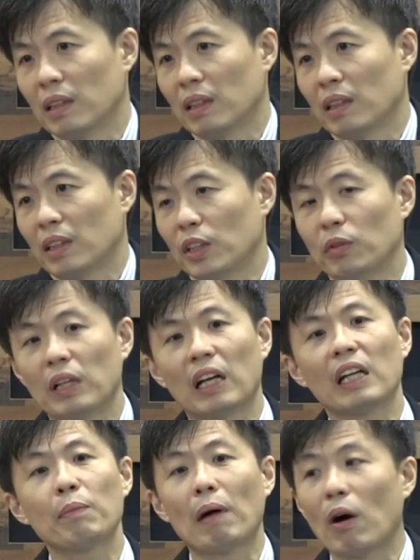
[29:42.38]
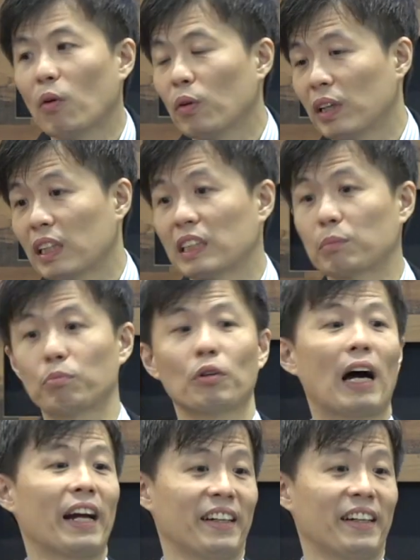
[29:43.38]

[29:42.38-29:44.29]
有能力保护人，但是不爱